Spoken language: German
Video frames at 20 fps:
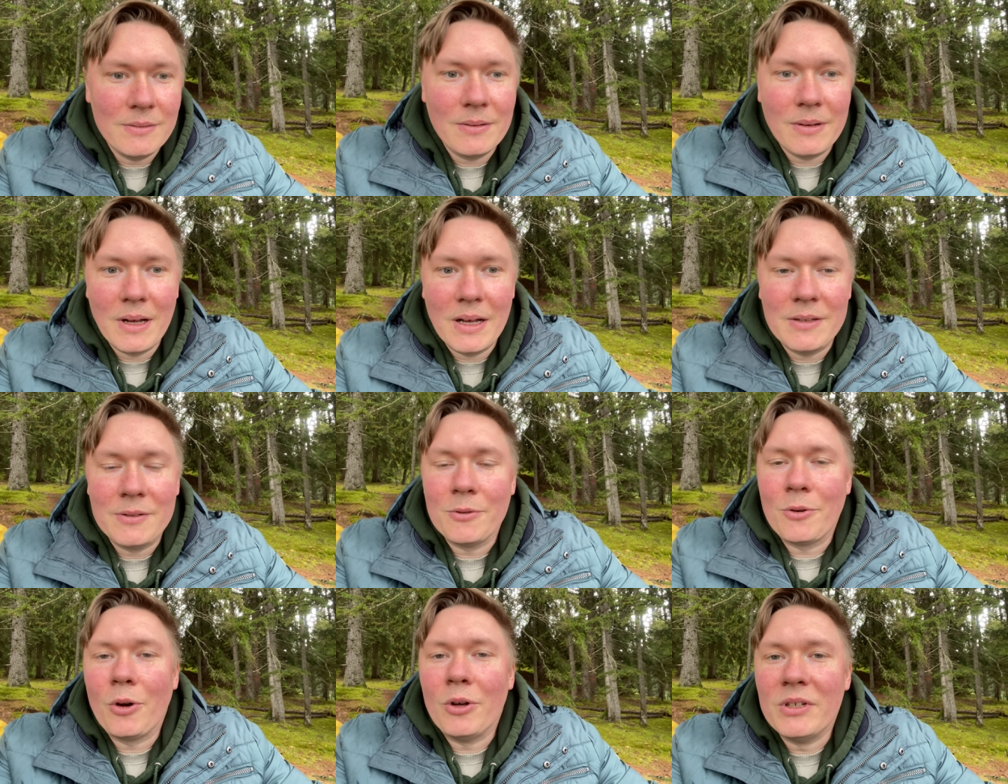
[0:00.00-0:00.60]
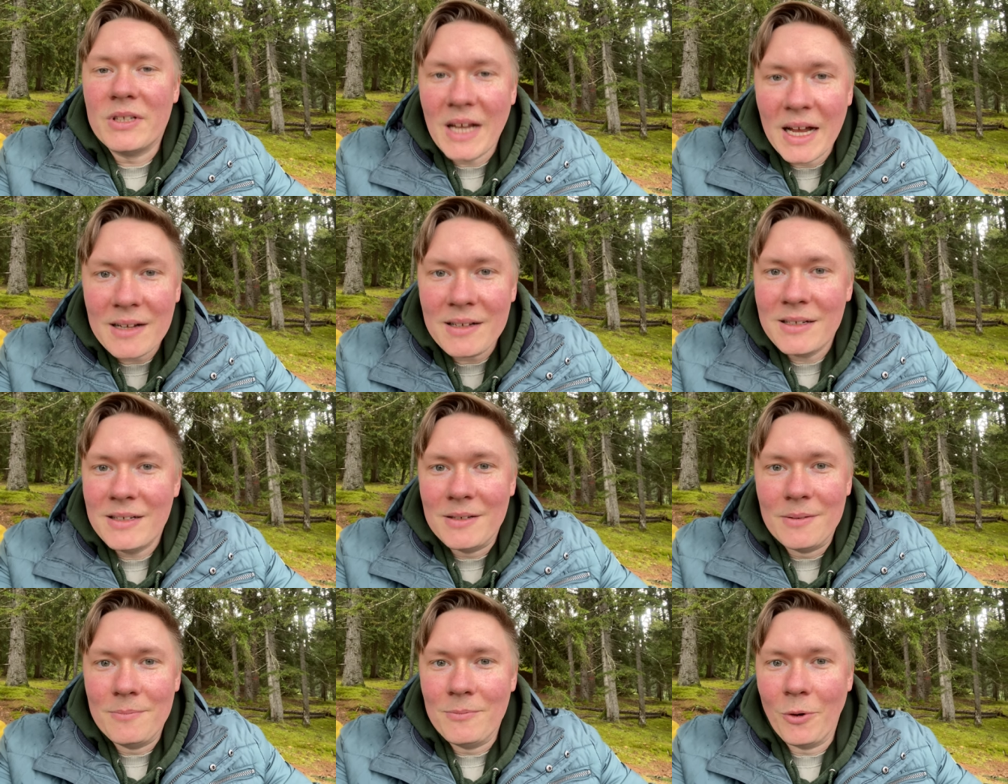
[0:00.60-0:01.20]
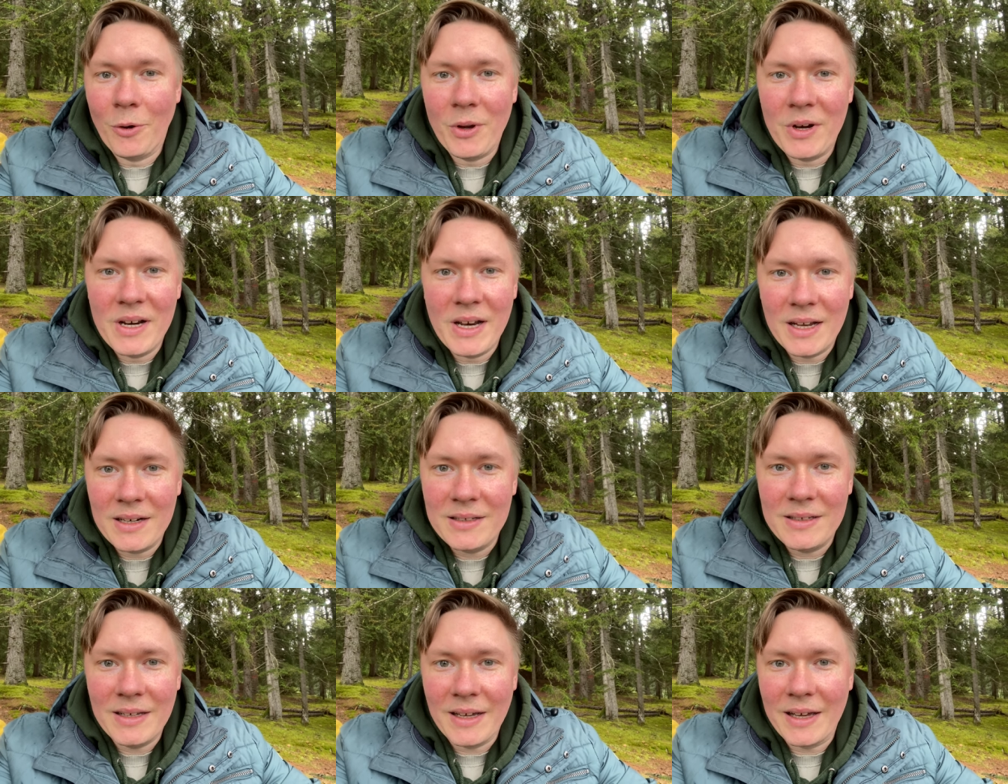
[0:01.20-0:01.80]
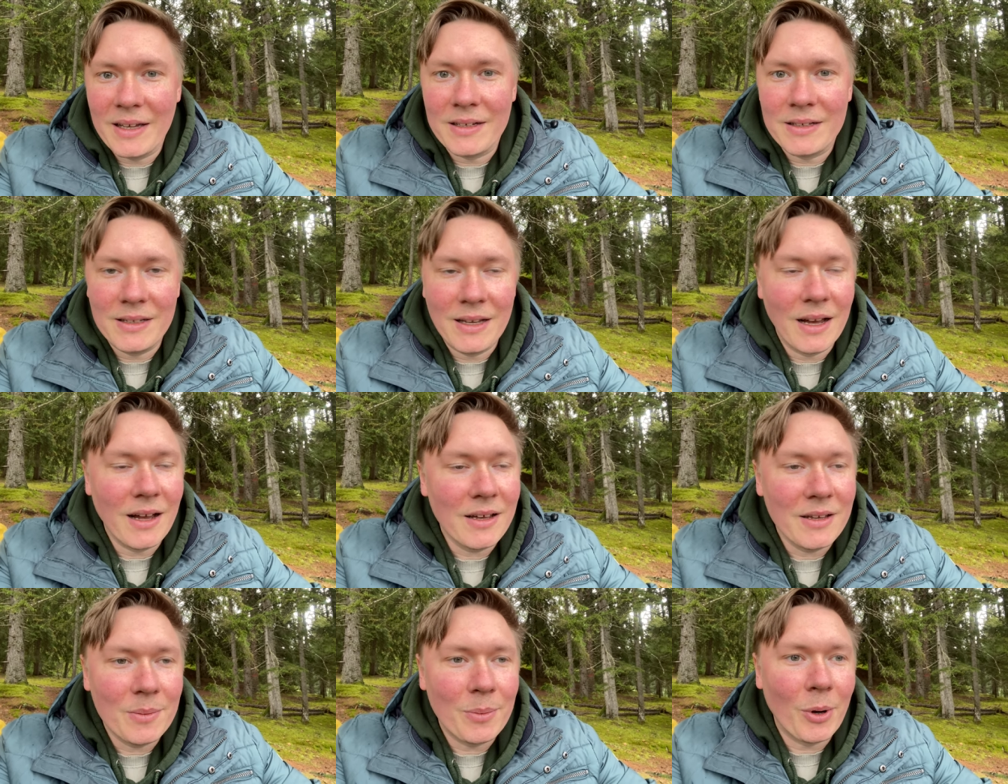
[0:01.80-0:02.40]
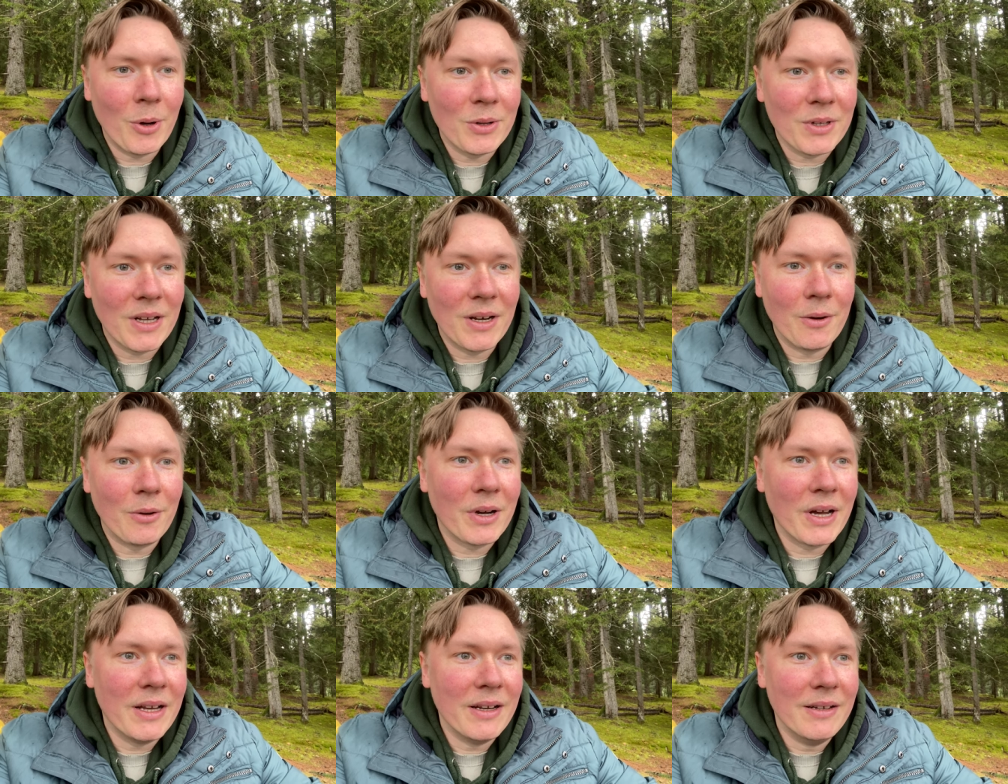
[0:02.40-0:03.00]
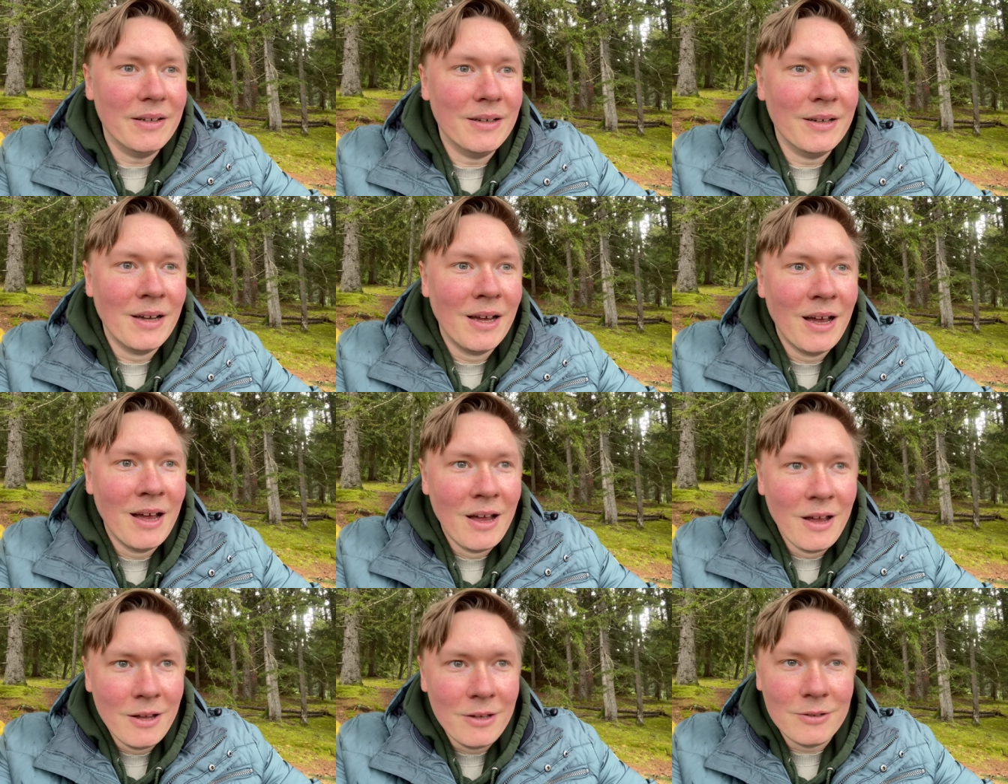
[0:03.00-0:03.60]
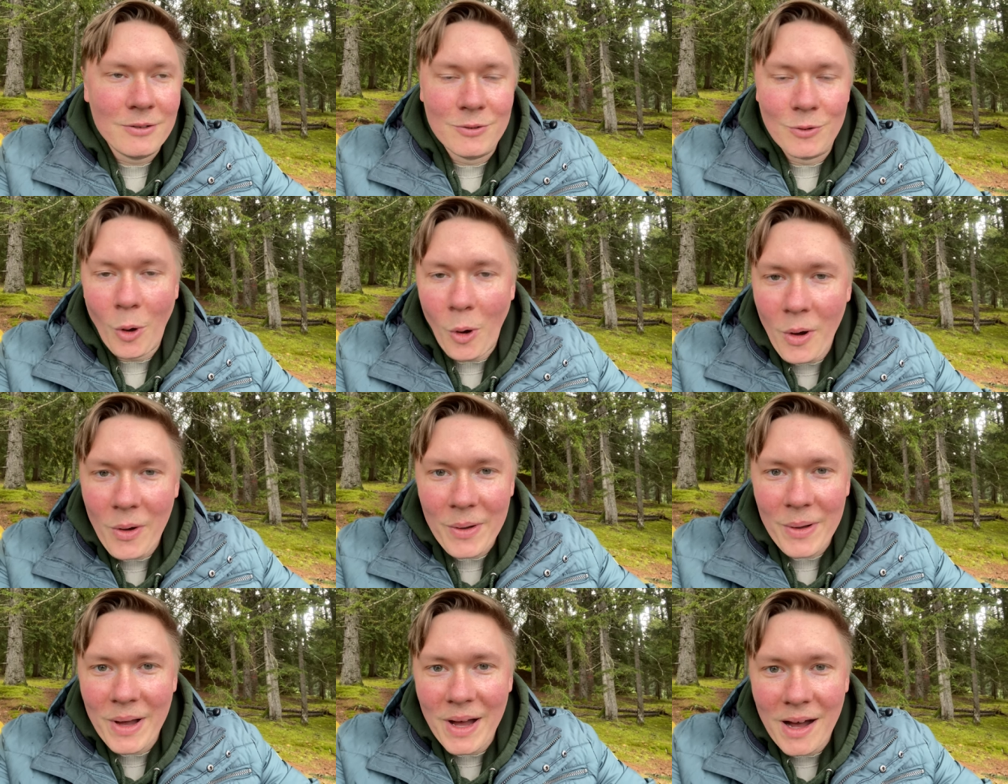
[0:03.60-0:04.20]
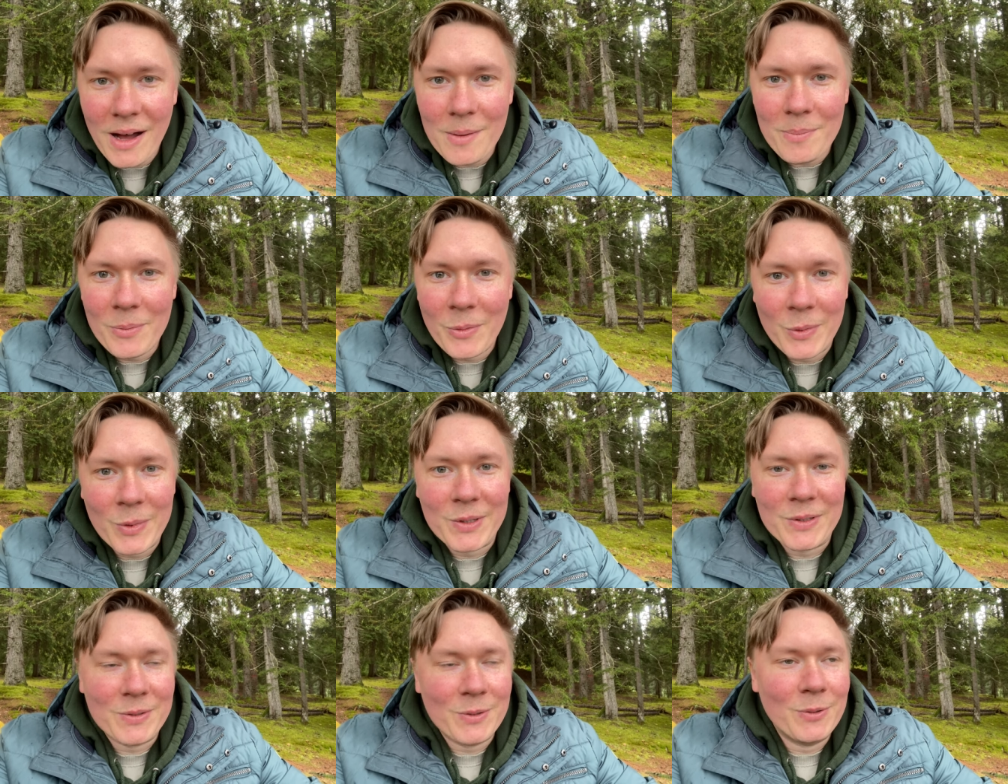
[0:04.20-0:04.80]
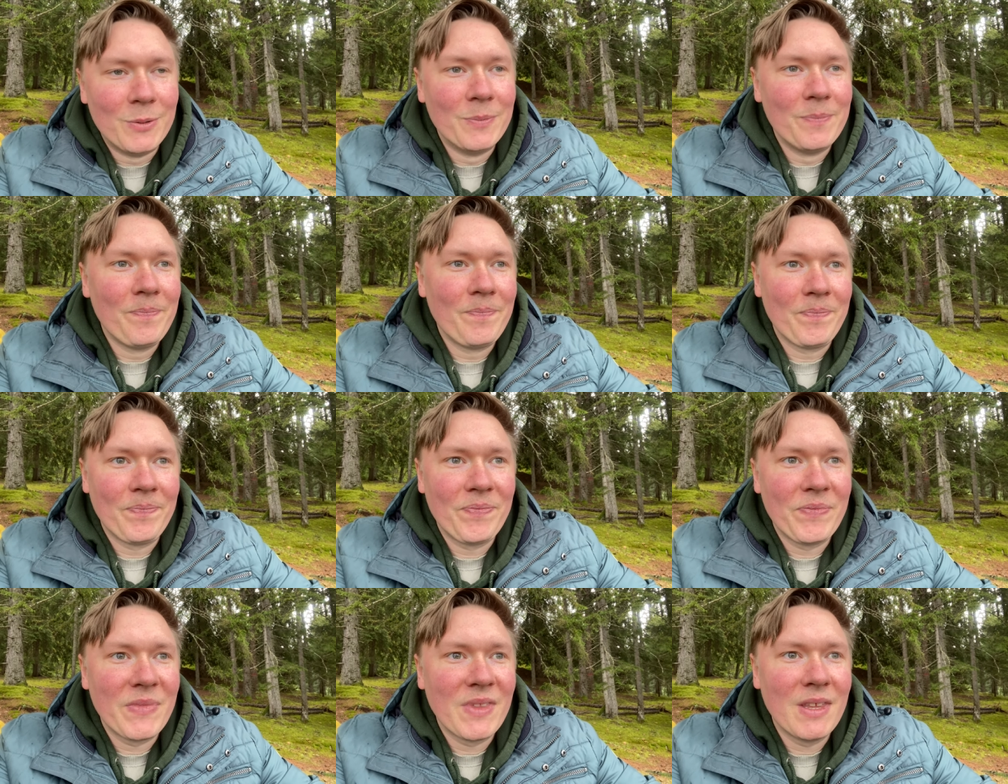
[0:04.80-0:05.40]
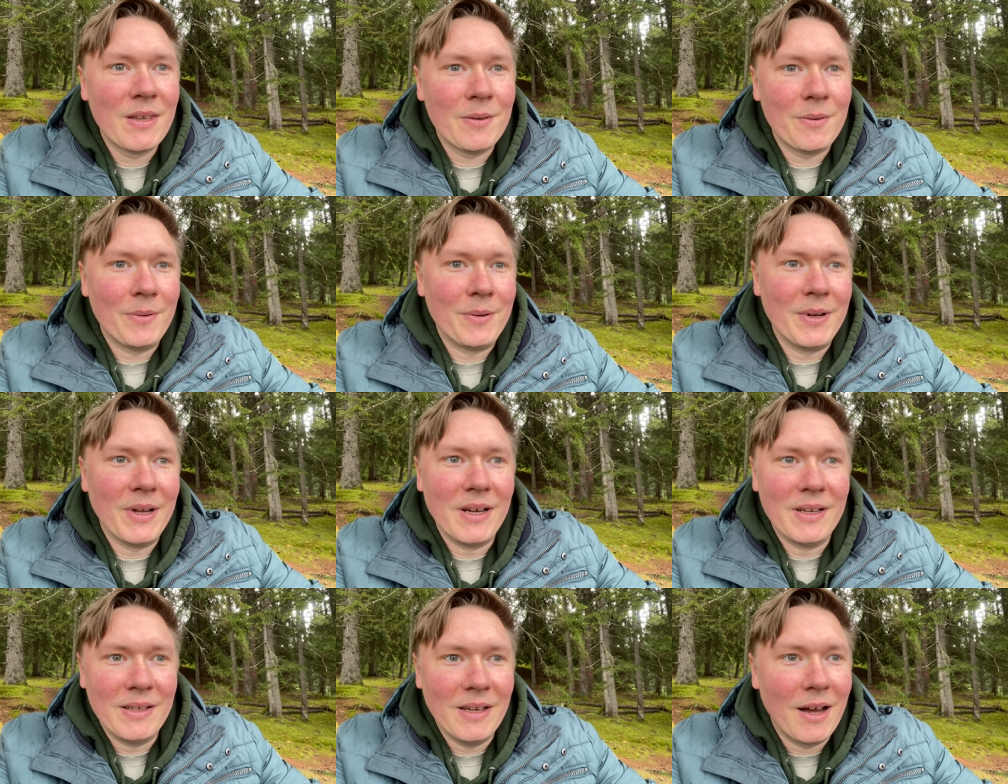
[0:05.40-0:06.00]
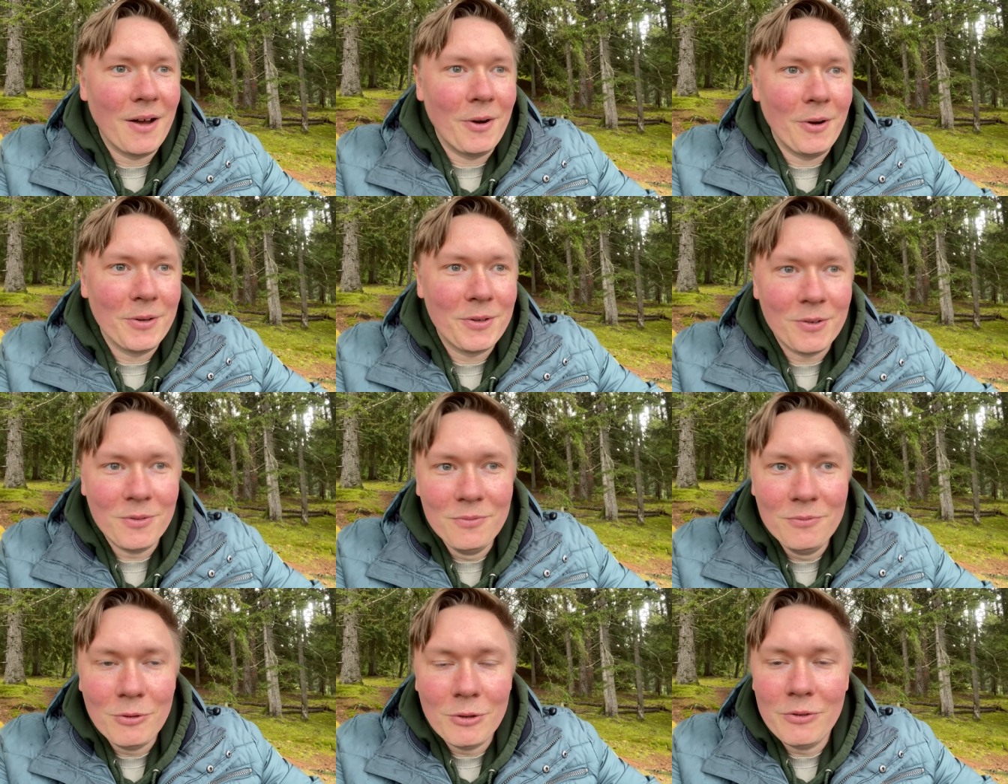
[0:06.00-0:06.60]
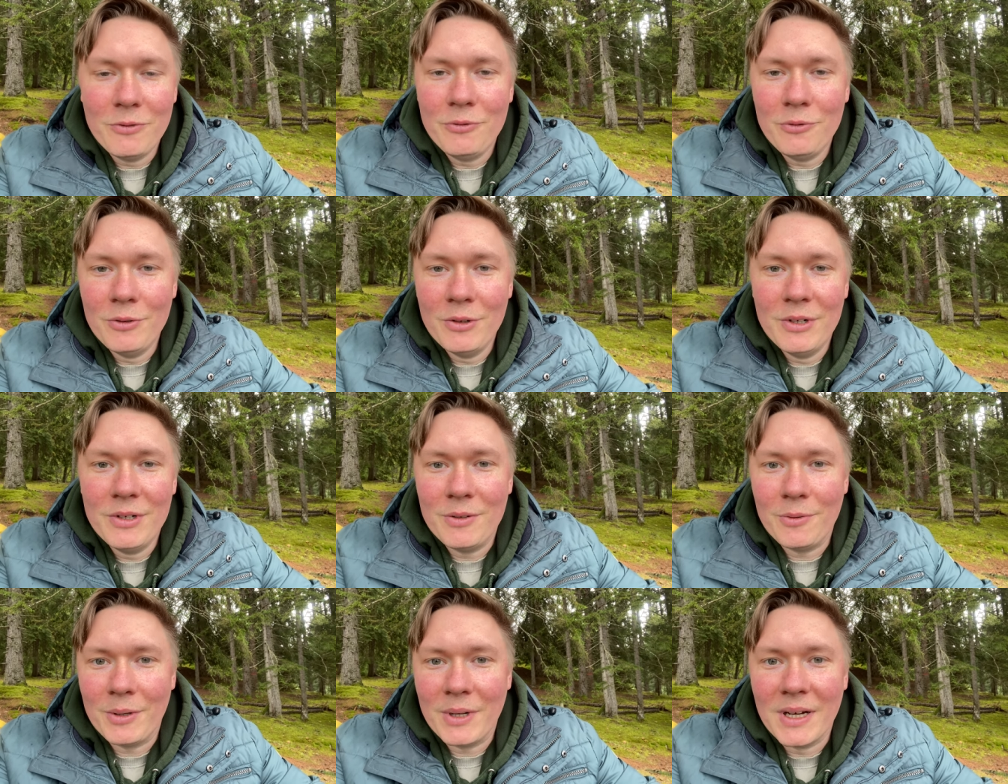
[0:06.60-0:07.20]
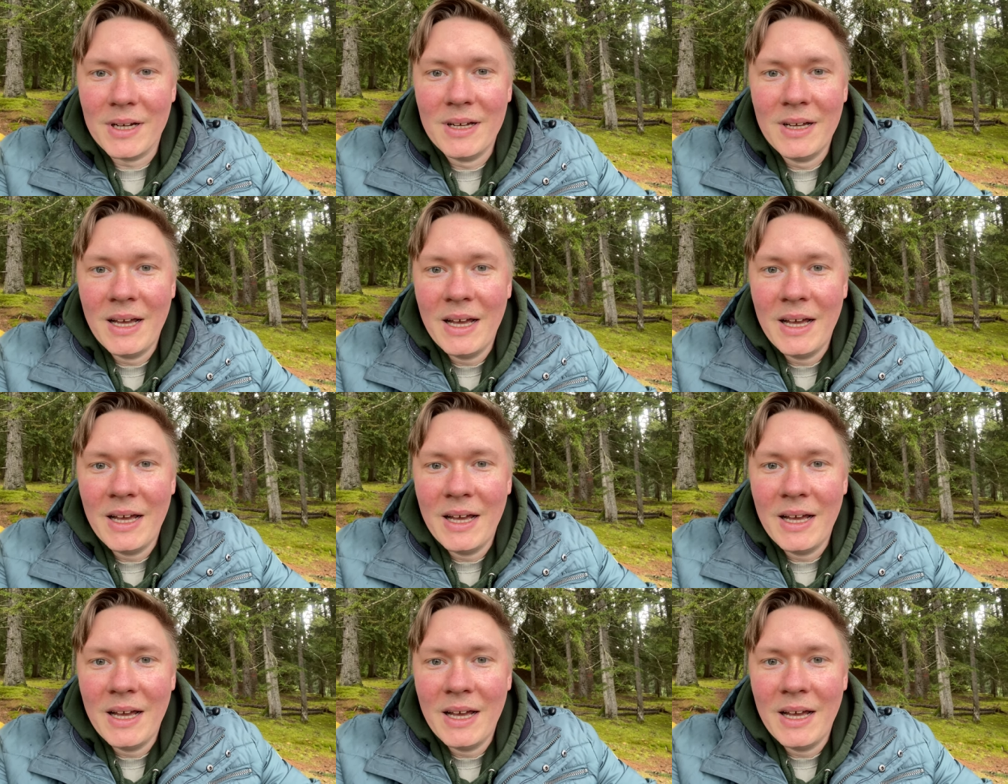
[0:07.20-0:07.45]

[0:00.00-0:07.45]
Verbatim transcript: also Kontakte im neuen Land direkt, ja, ihr braucht dann auch keine Sorgen haben oder so oder ja, euch unwohl fühlen oder